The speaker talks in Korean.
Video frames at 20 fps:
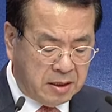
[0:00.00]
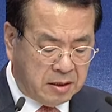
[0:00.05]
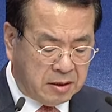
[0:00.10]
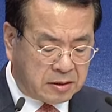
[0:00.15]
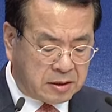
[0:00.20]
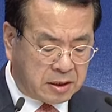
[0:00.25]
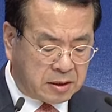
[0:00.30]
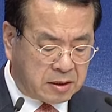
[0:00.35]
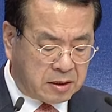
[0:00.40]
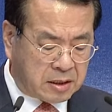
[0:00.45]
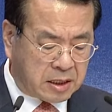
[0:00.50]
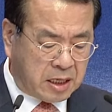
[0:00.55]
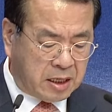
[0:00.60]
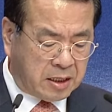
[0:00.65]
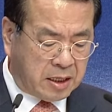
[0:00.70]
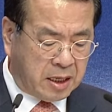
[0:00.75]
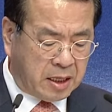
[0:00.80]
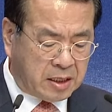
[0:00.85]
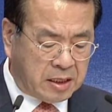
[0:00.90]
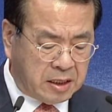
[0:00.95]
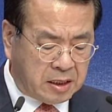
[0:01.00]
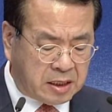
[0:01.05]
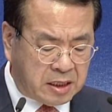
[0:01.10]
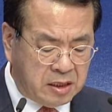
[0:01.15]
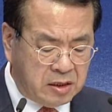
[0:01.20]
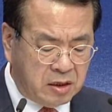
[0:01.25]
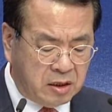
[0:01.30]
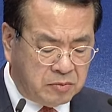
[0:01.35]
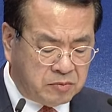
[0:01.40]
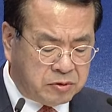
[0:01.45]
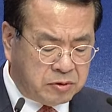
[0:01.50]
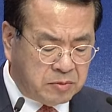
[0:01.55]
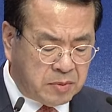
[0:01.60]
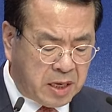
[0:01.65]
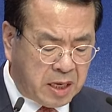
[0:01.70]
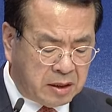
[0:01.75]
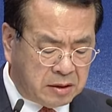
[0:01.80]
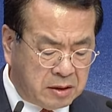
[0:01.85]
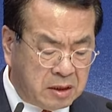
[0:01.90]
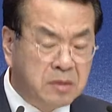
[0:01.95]
어쨌든 간에 이
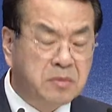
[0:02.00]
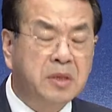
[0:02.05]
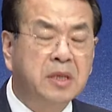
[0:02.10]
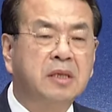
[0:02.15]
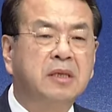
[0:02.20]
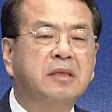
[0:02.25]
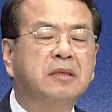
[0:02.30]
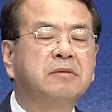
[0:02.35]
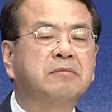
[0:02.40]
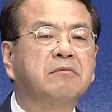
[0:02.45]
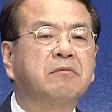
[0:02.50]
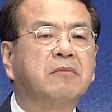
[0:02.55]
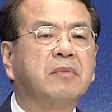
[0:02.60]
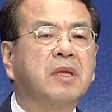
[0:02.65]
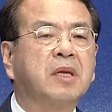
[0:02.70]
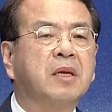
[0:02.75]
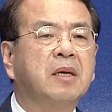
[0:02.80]
기념품의 의미는